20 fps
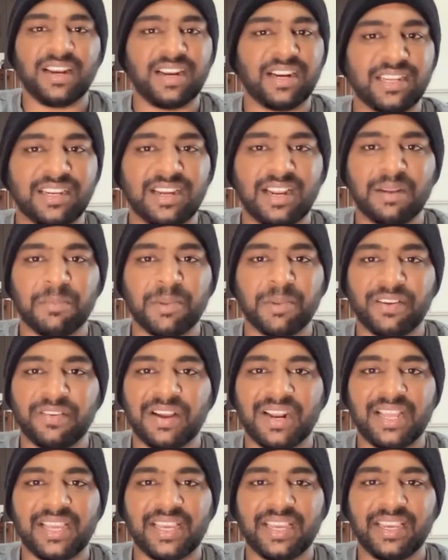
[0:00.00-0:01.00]
வெளிநாட்டு கிளம்புறாரு
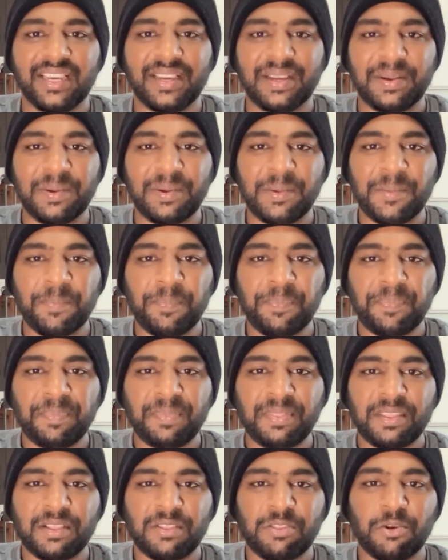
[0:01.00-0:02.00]
வேலைக்கு
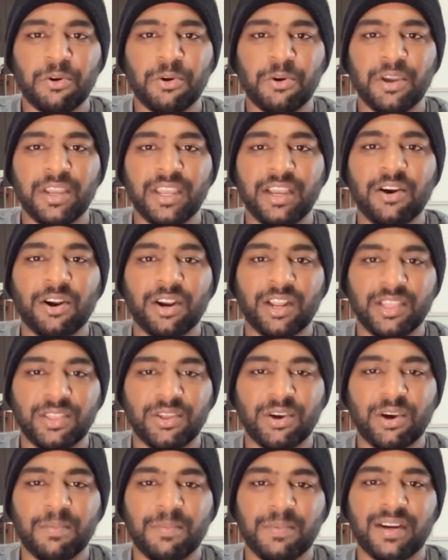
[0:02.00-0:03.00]
ஸோ ஹி காட் அ
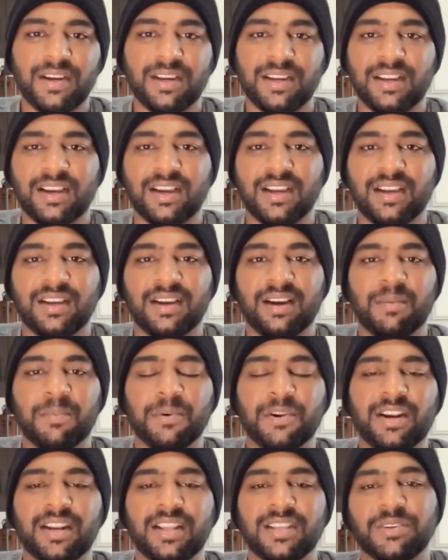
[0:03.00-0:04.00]
ஜாப்
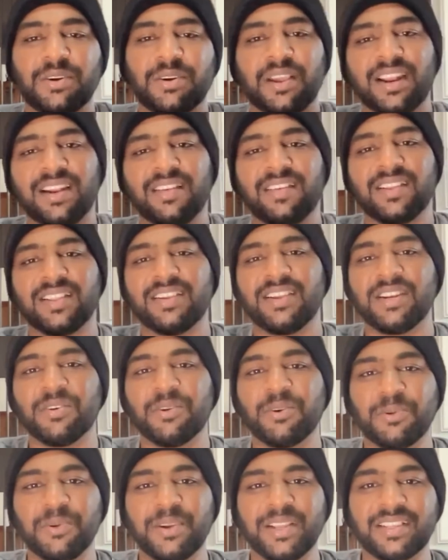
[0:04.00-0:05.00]
அப்ராட்ல ஸோ அதனால வந்து
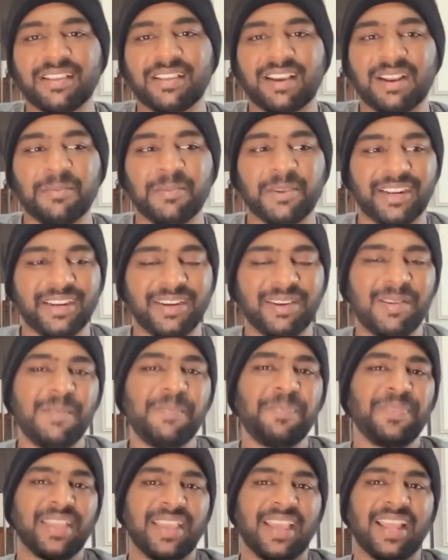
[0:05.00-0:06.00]
இன்னும் டூ டேஸ்ல கிளம்புறாரு
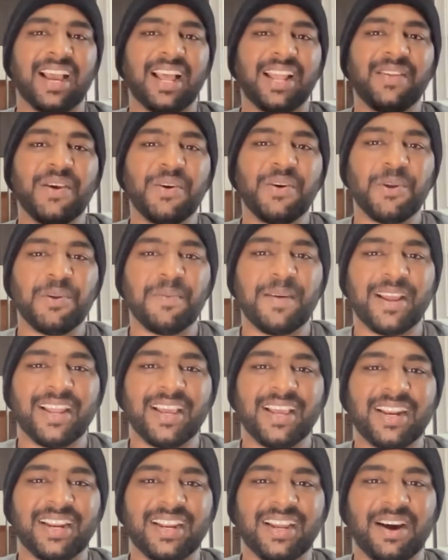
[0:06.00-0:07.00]
எனக்கு அதுவே ஒரு
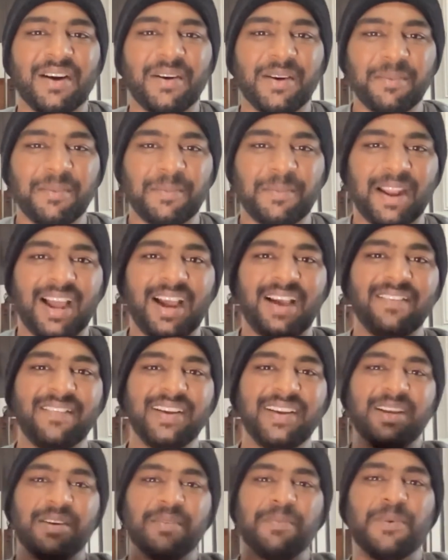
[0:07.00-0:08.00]
மாதிரியா இருக்கு இப்போ நான்
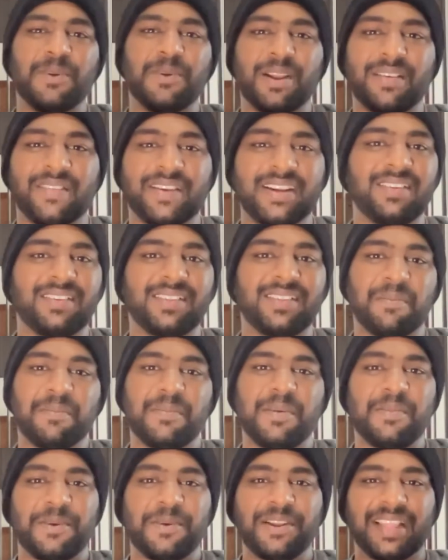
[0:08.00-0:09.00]
வீட்டுக்கு போனா வீட்டுல வந்து
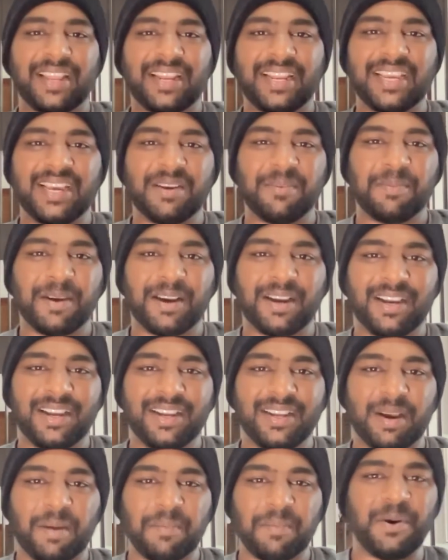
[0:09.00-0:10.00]
அம்மா மட்டும் தனியா இருப்பாங்க
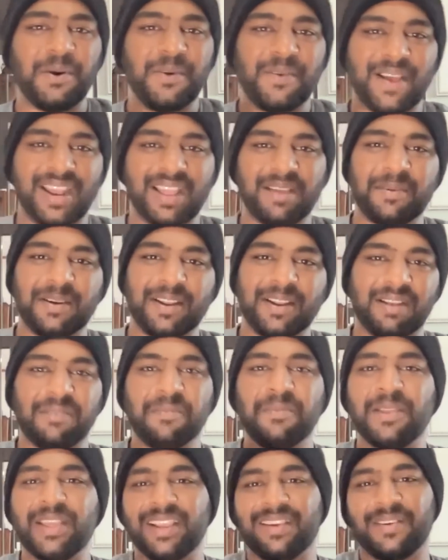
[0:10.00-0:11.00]
அப்பாவும் வேலைக்கு போயிட்டா
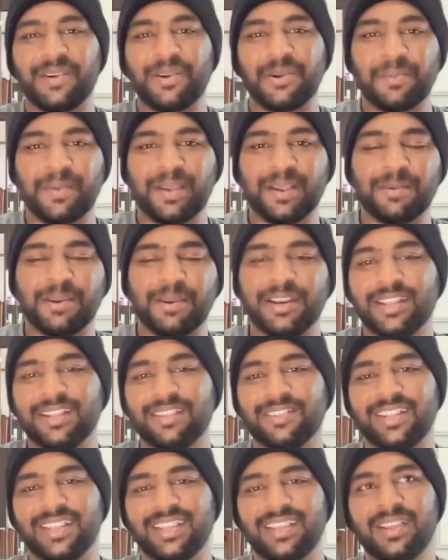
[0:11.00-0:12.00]
நம்மளும் இங்க வந்துட்டோமே
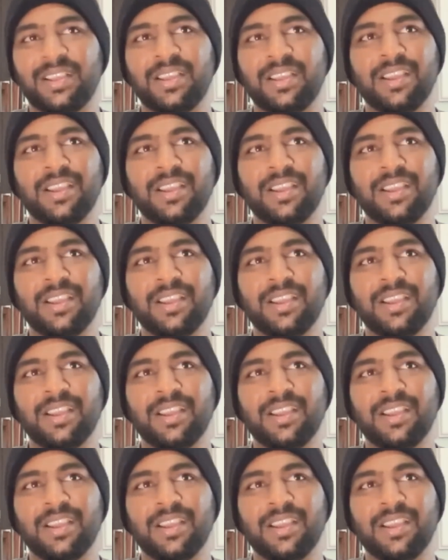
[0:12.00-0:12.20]
அப்படின்றது வந்து